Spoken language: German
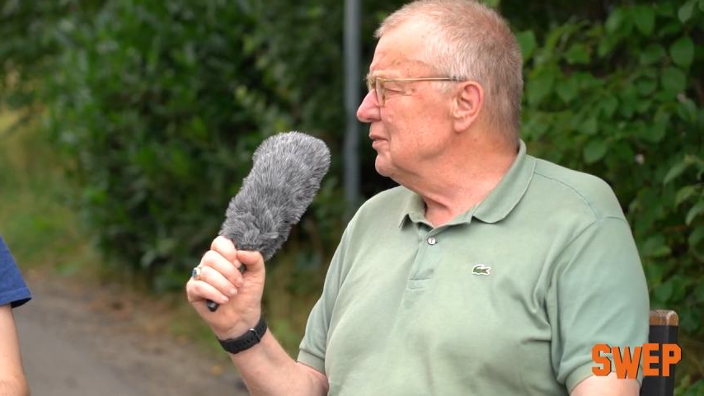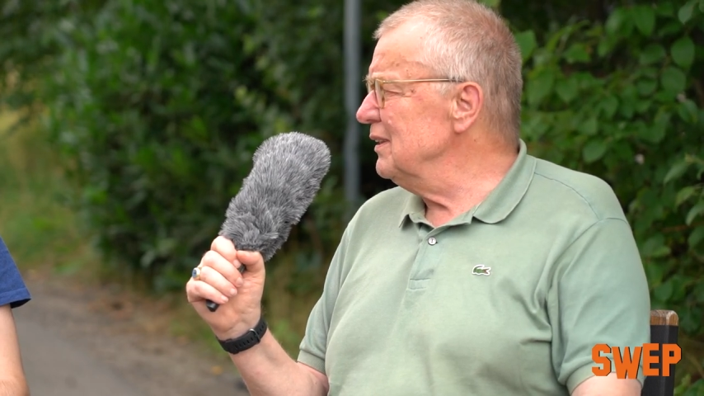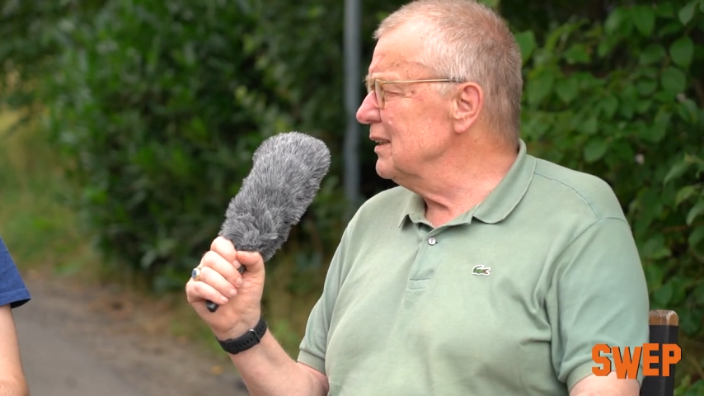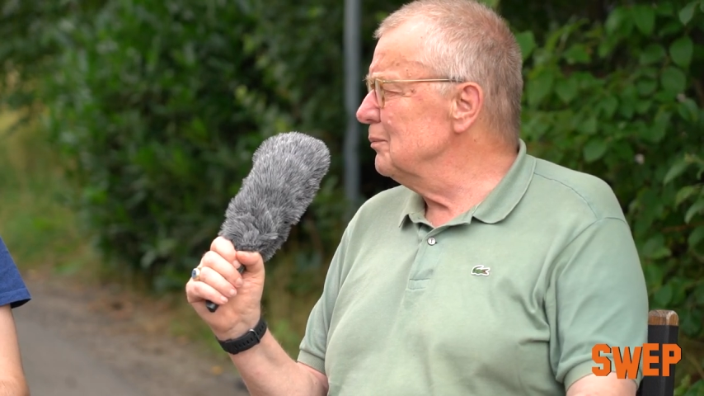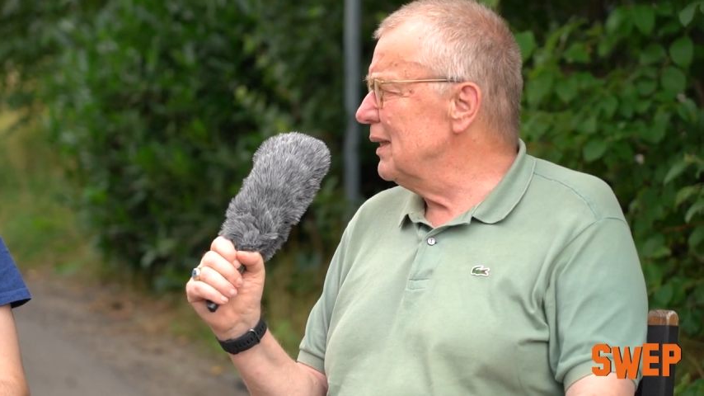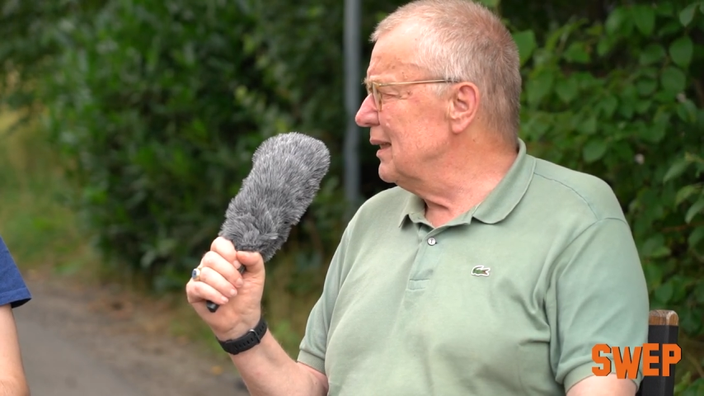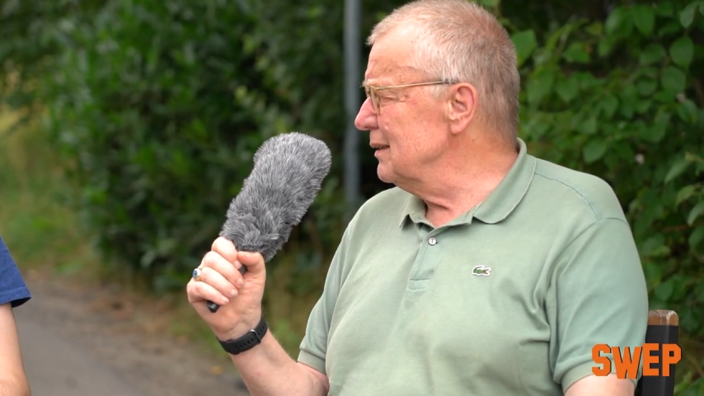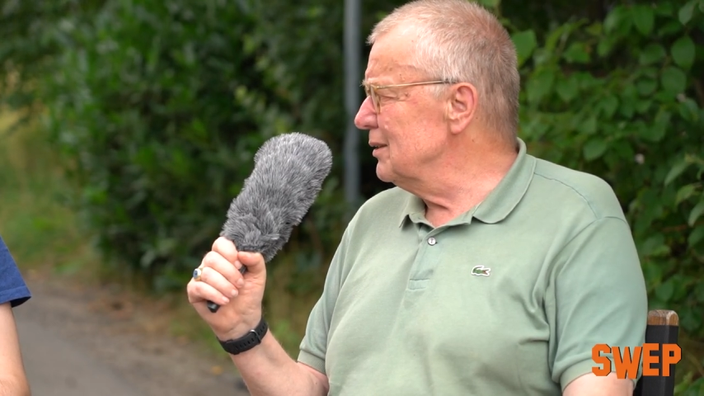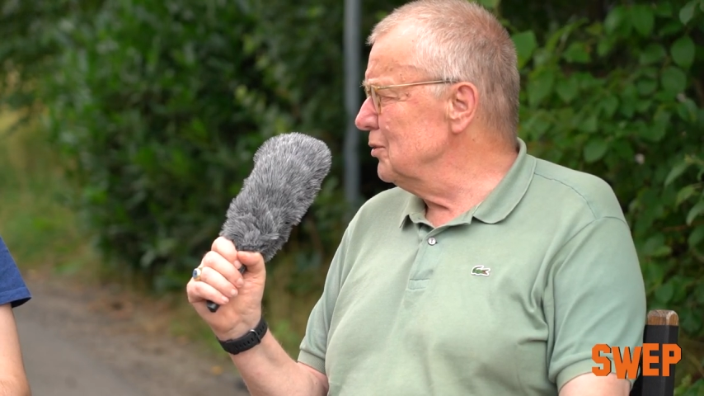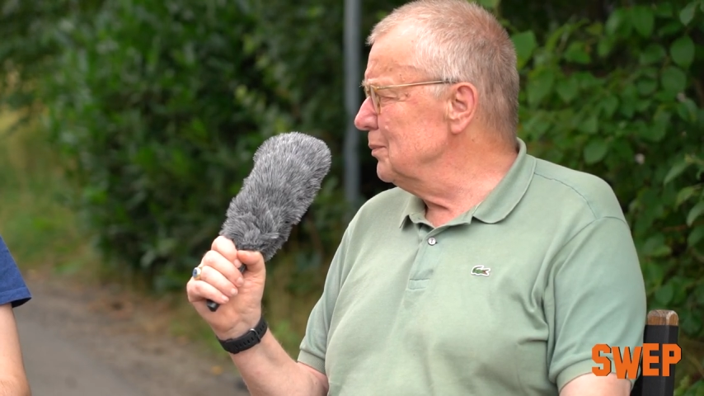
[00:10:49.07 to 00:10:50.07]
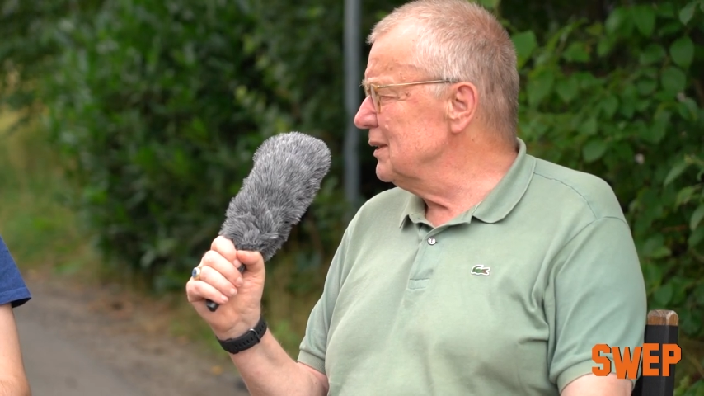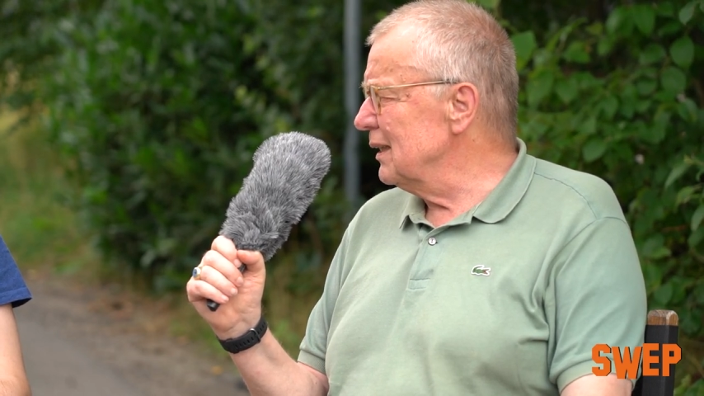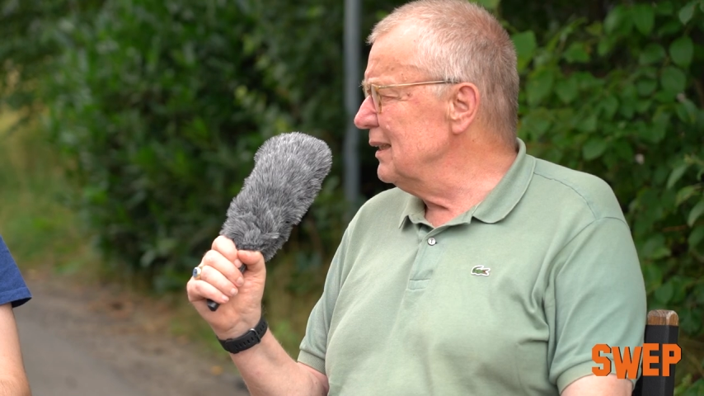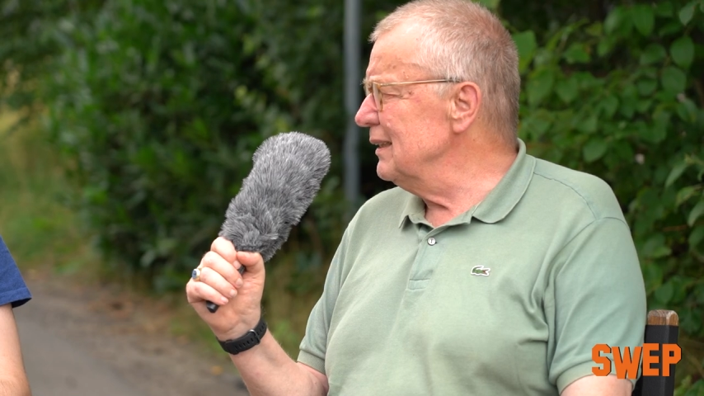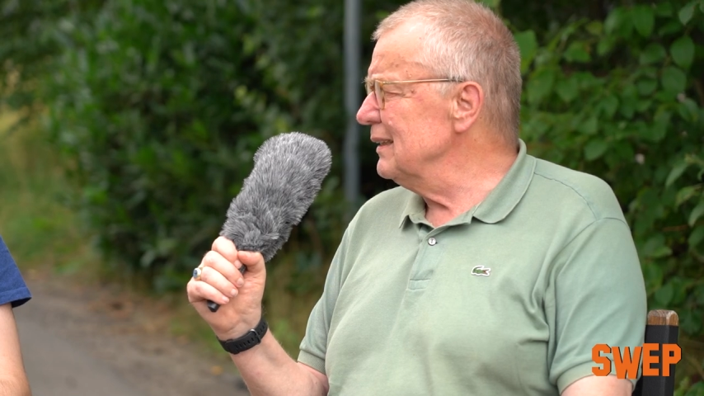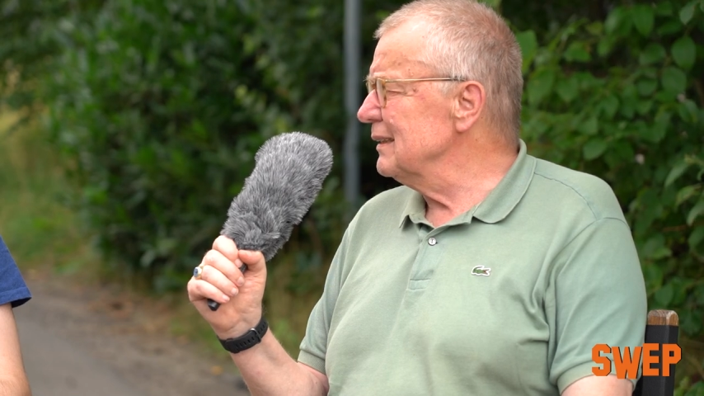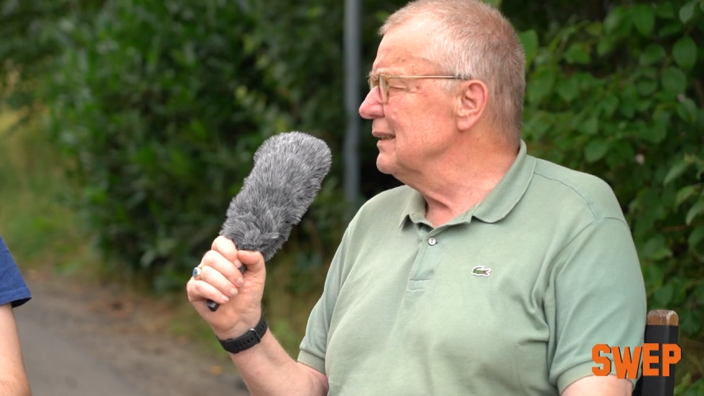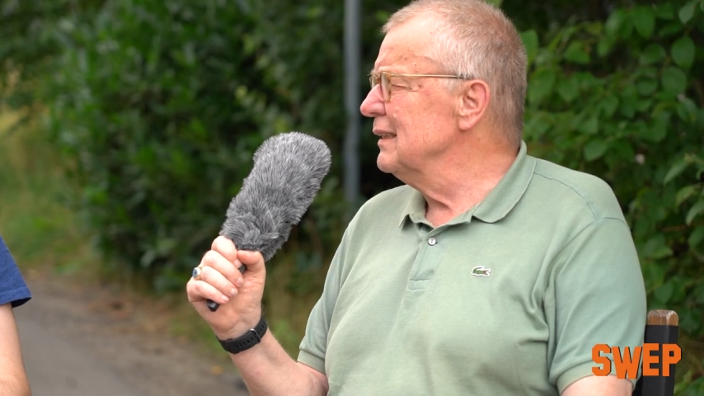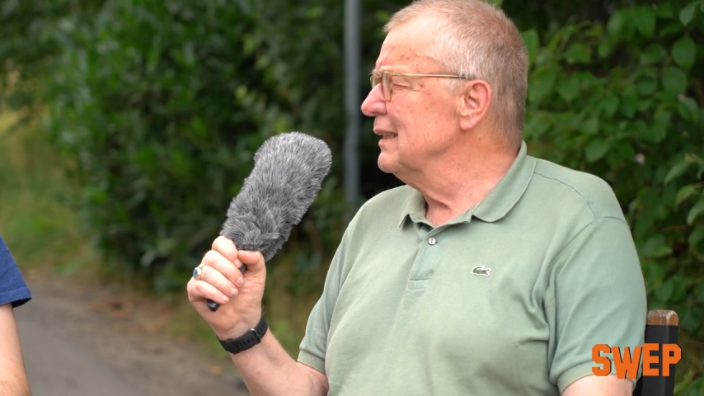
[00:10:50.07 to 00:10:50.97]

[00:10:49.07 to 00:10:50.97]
dieser Basis zu beteiligen.